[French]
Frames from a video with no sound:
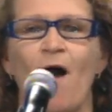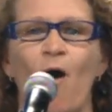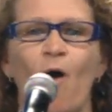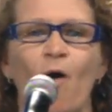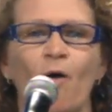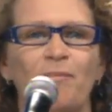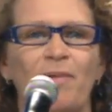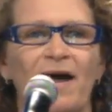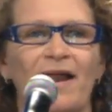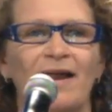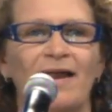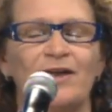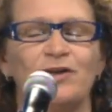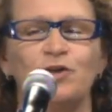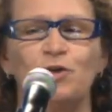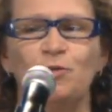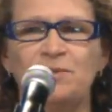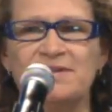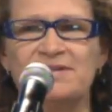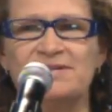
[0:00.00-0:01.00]
on parlait
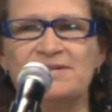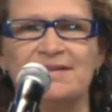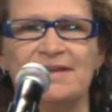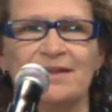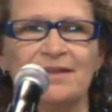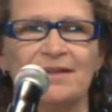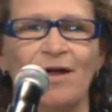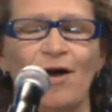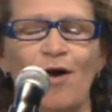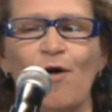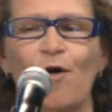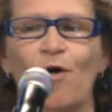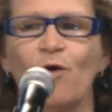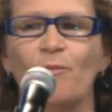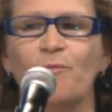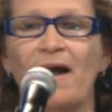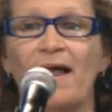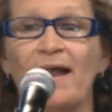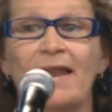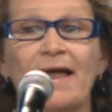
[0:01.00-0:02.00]
cuisine,
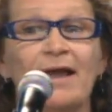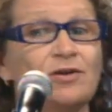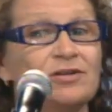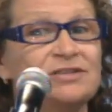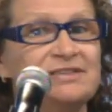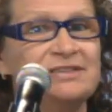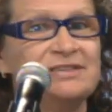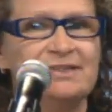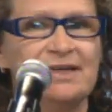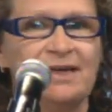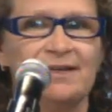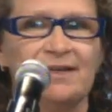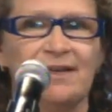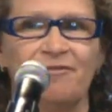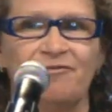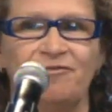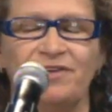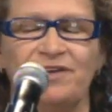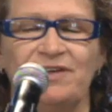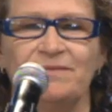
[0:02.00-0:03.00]
on parlait quotidien de
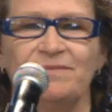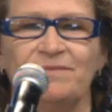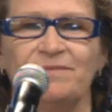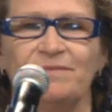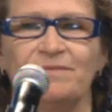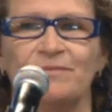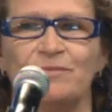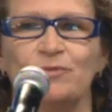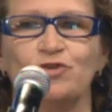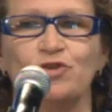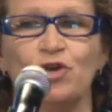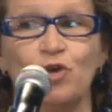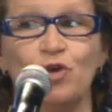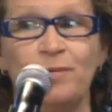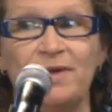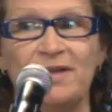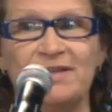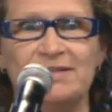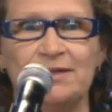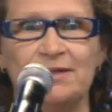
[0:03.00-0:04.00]
la vie. Je
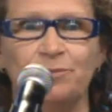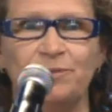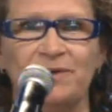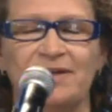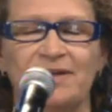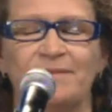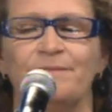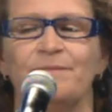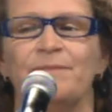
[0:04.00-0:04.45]
lui ai dit oui.